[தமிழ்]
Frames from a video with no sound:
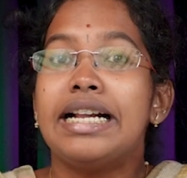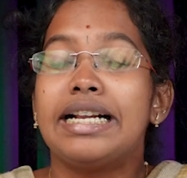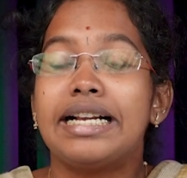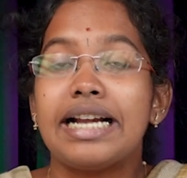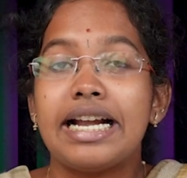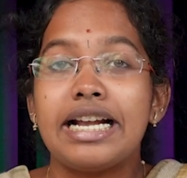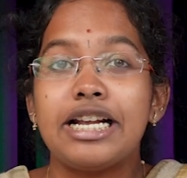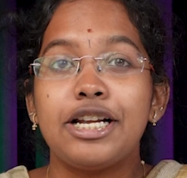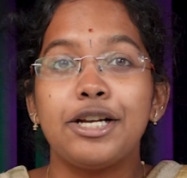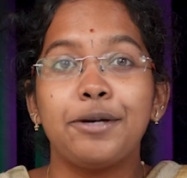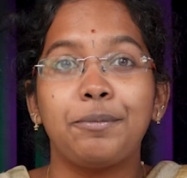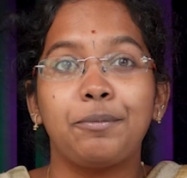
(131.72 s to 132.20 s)

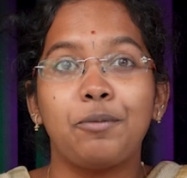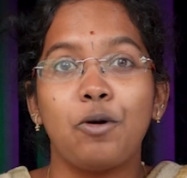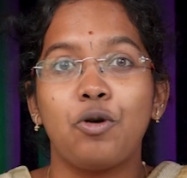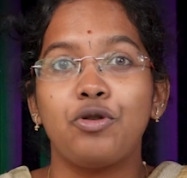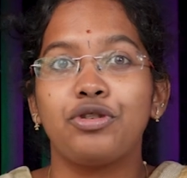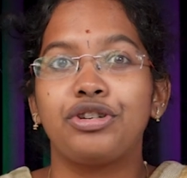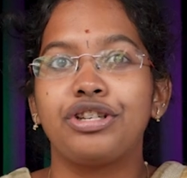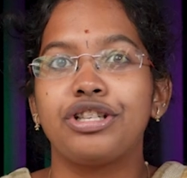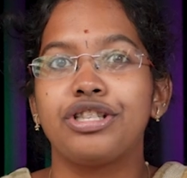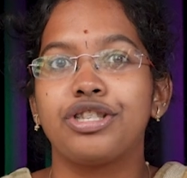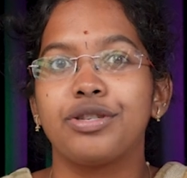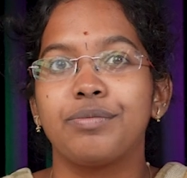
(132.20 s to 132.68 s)
ரெண்டு
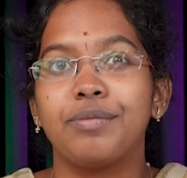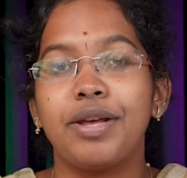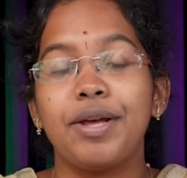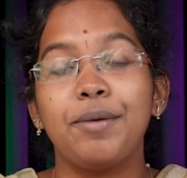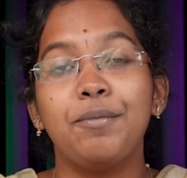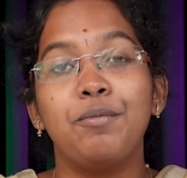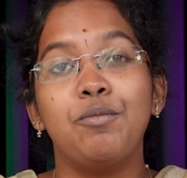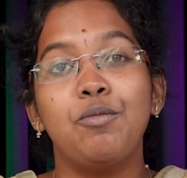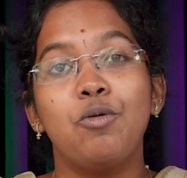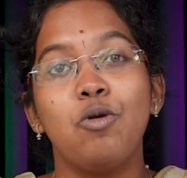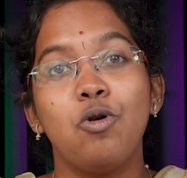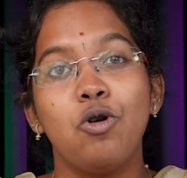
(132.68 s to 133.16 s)
போர்ஷன்ஸுமே
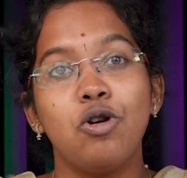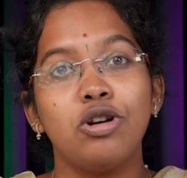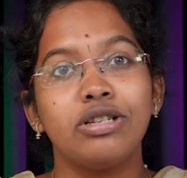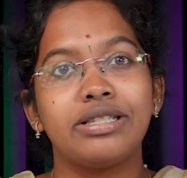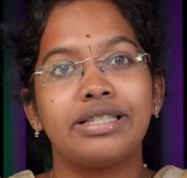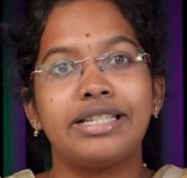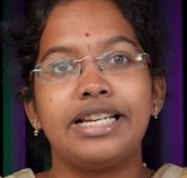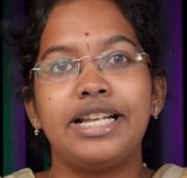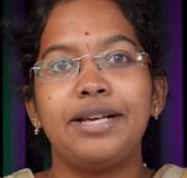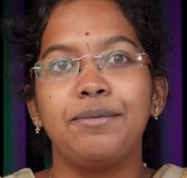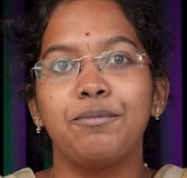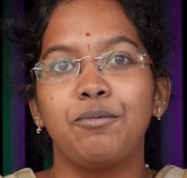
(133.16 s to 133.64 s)

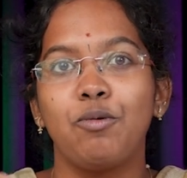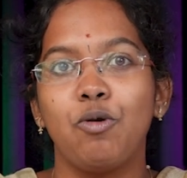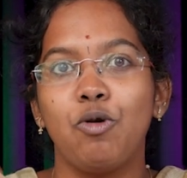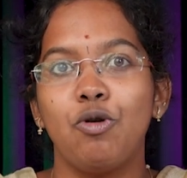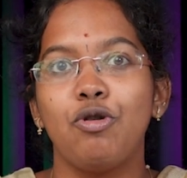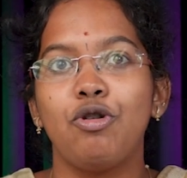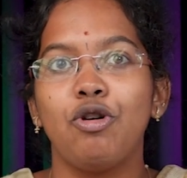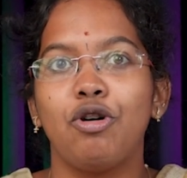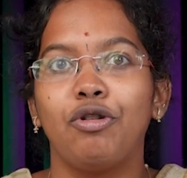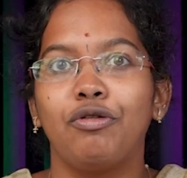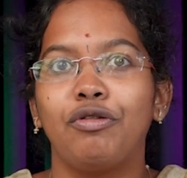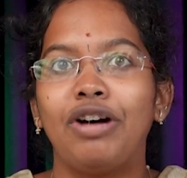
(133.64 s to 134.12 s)
மோஸ்ட்லி
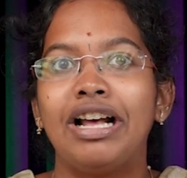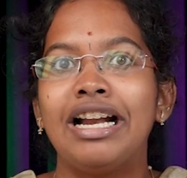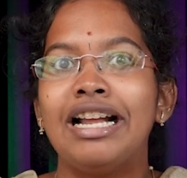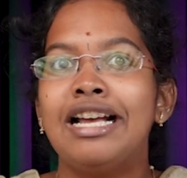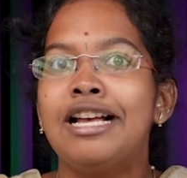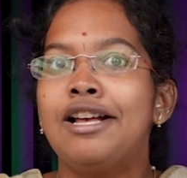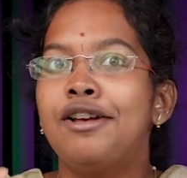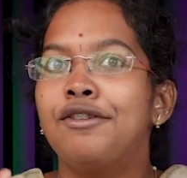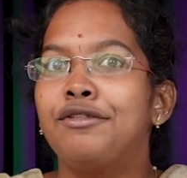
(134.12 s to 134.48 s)
மோர் ஓவர்